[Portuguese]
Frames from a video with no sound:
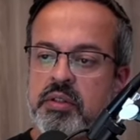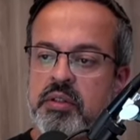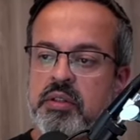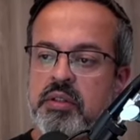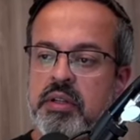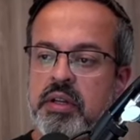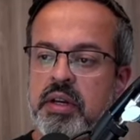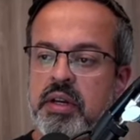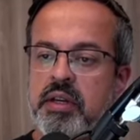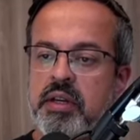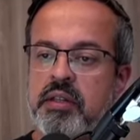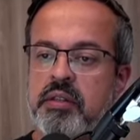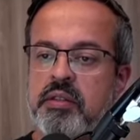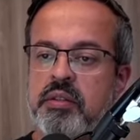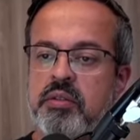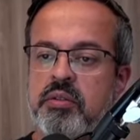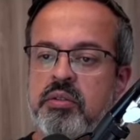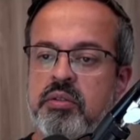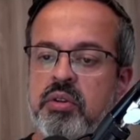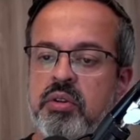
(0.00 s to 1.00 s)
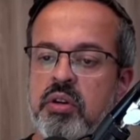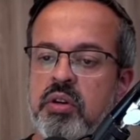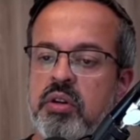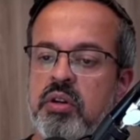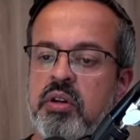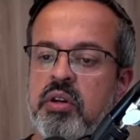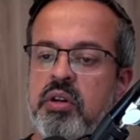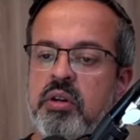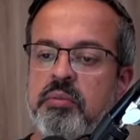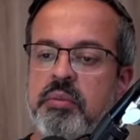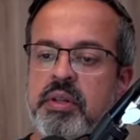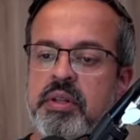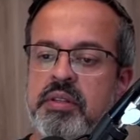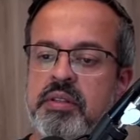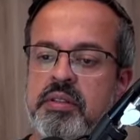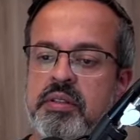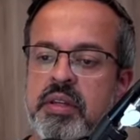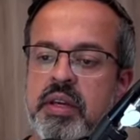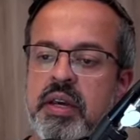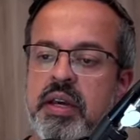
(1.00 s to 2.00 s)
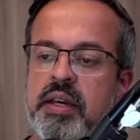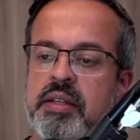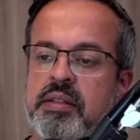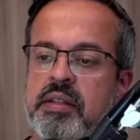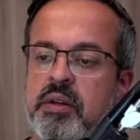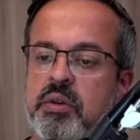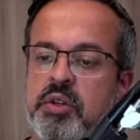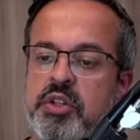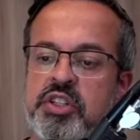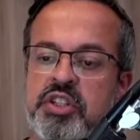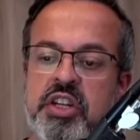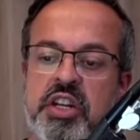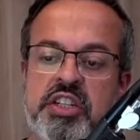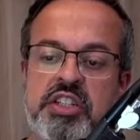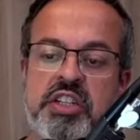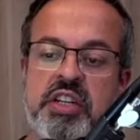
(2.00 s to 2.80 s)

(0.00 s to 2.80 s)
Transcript: Tá? Então, nome, etc., quantidade de